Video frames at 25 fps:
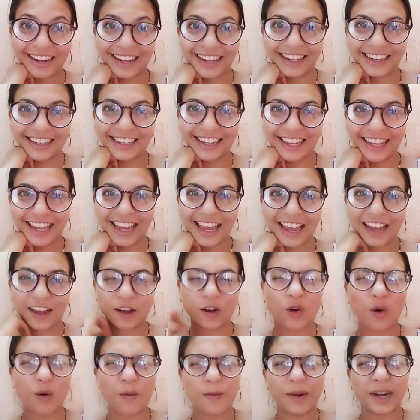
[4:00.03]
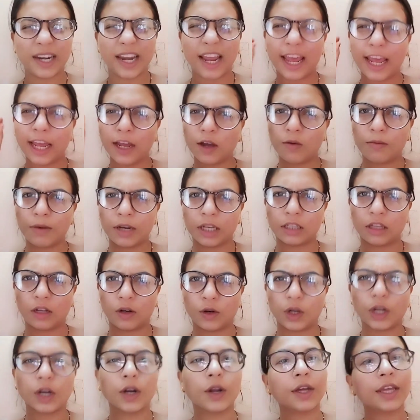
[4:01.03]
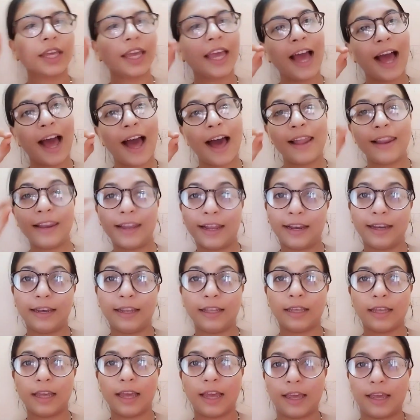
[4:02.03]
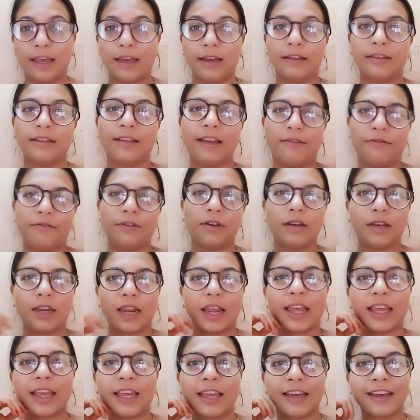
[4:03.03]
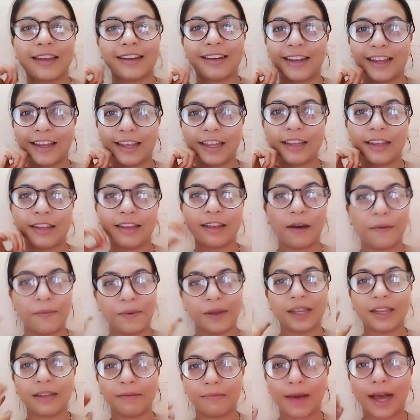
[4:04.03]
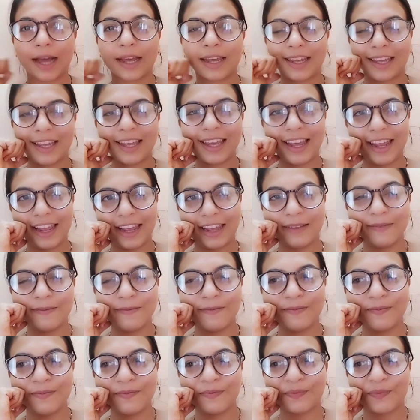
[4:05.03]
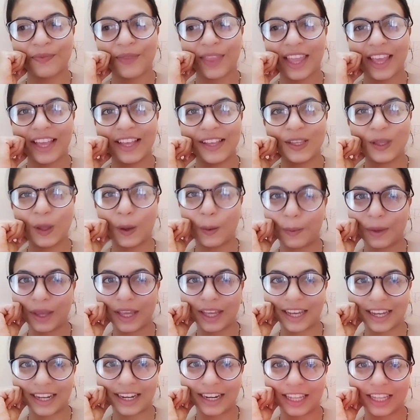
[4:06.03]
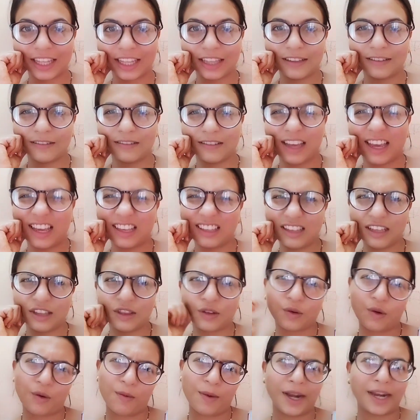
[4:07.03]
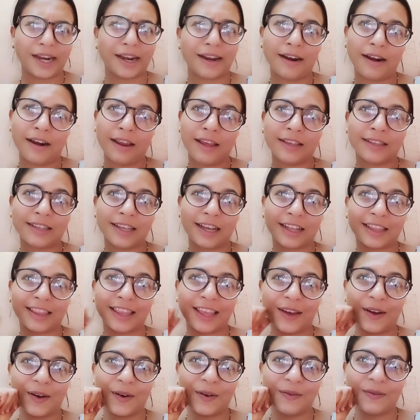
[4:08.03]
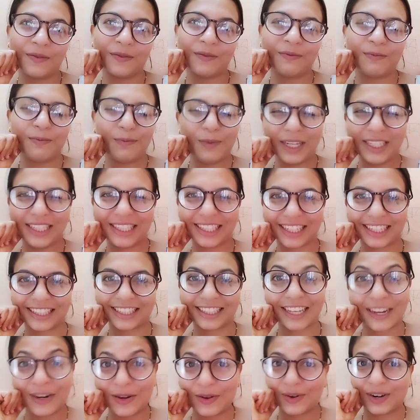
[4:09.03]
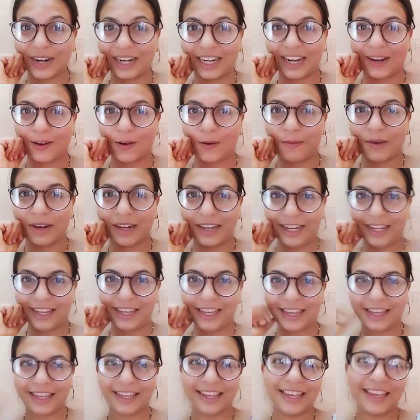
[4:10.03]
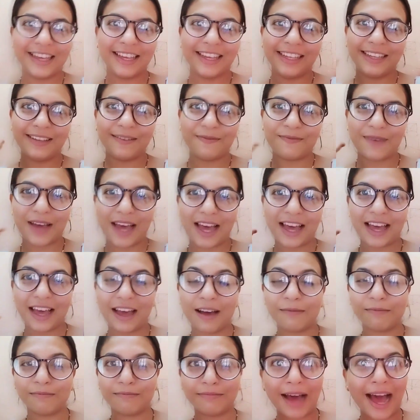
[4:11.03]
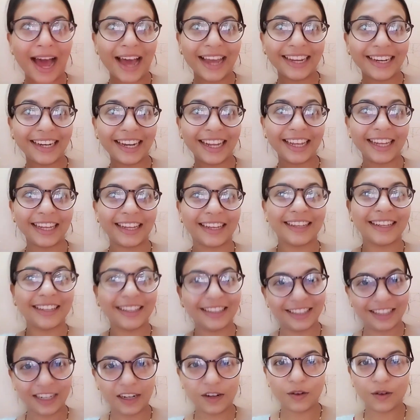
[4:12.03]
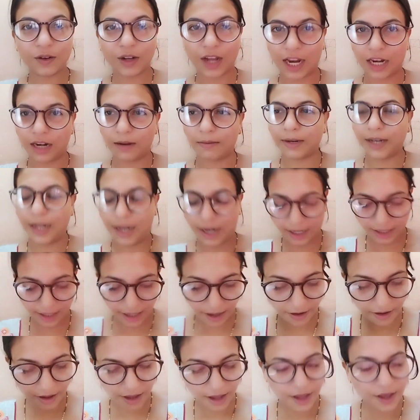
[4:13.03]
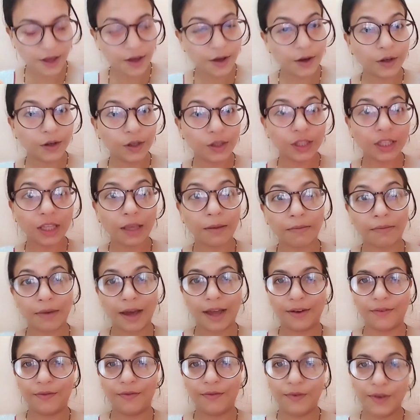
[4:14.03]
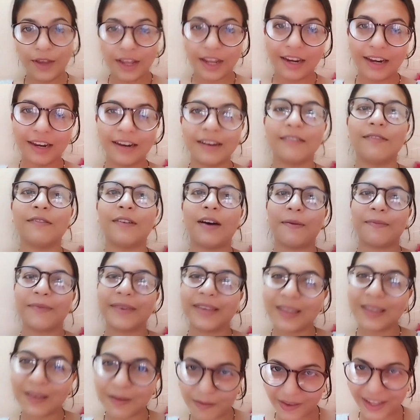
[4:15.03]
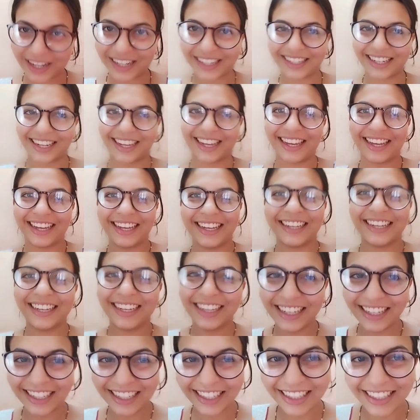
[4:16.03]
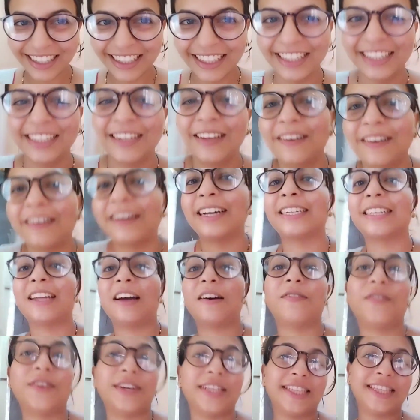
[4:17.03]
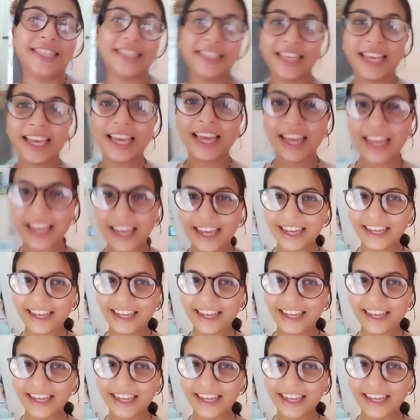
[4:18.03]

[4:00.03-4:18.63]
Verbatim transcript: नहीं ठीक है कमेंट एक कमेंट जरूर करो कि हाँ ले ली है या फिर नहीं नहीं अभी बाकी है शॉपिंग करनी ऐसे तो कमेंट कर ही सकते हो प्लीज़ ज़रूर करना कमेंट ठीक है बाय नहीं चलो खाना बना लेते हैं उसके बाद फिर वापस मिलते हैं हटाफट से